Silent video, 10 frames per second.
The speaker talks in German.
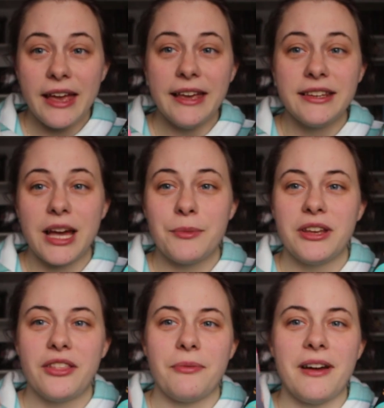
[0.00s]
Ich habe
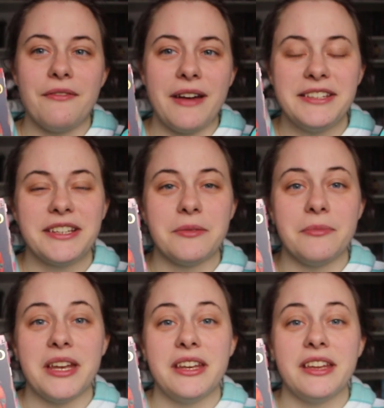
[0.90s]
die zwei weiteren
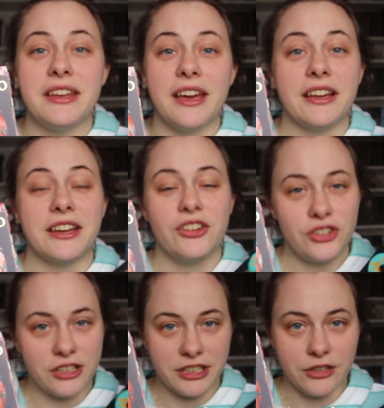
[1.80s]
Bände der
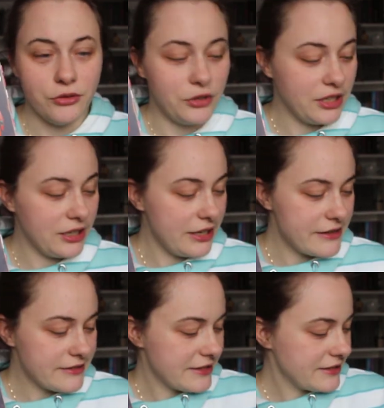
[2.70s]
Grisha-Trilogie
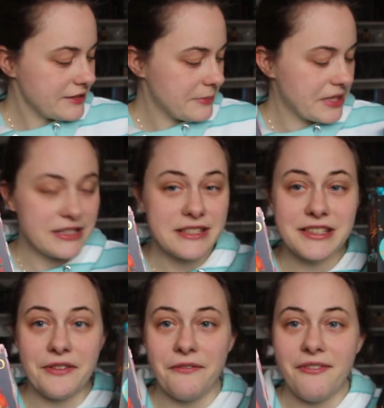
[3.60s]
gelesen. Das ist Band
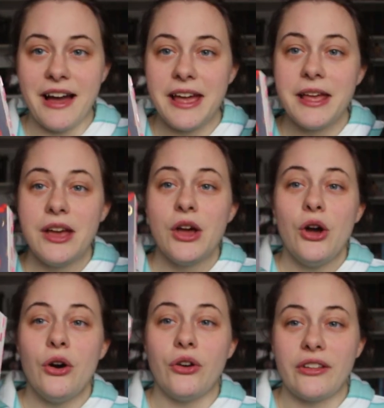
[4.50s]
2
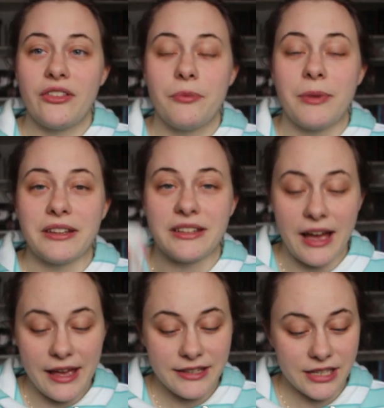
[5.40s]
und das ist Band
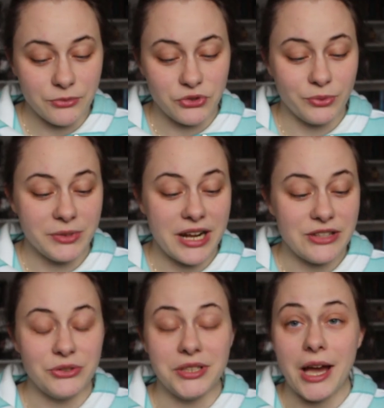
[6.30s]
3. Ich habe somit
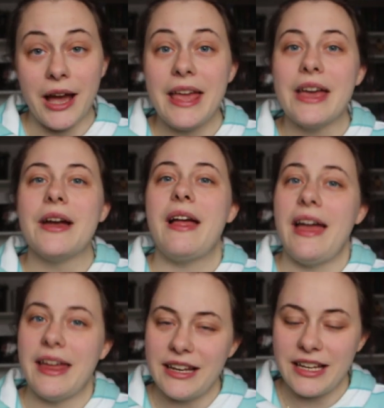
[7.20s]
also die Reihe
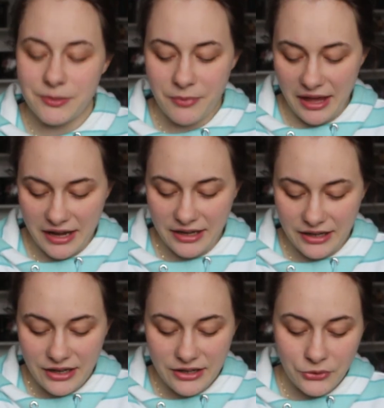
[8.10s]
endlich
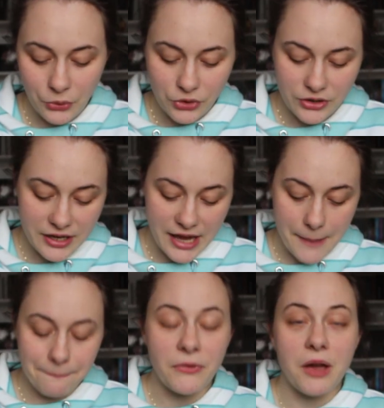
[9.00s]
beendet. Und
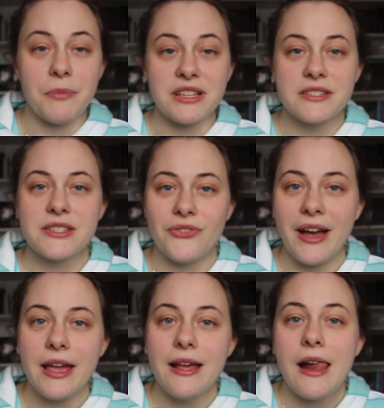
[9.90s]
ja, Band
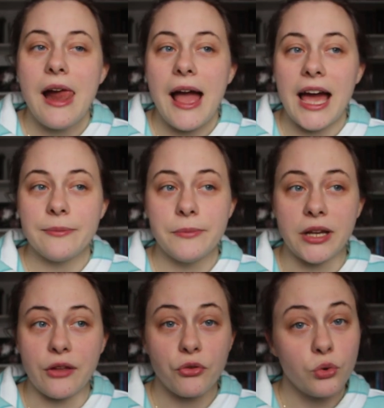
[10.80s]
2 hat mir
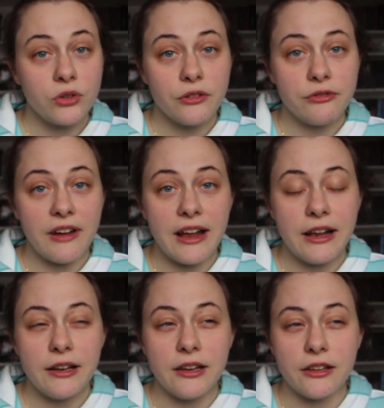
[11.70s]
ganz gut
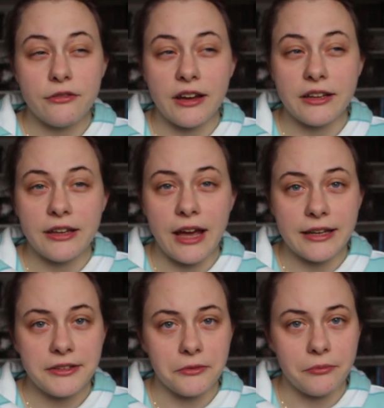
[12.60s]
gefallen. Ich fand, der
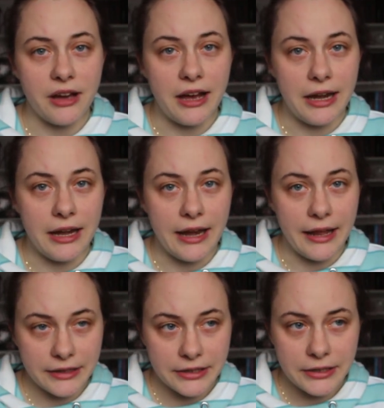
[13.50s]
hatte ein paar
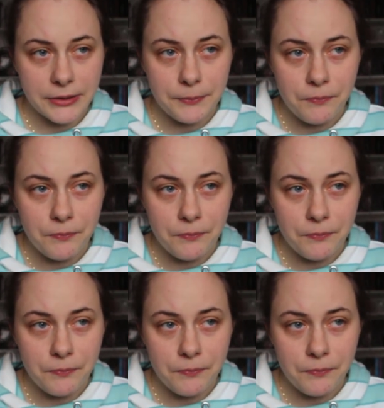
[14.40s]
Längen.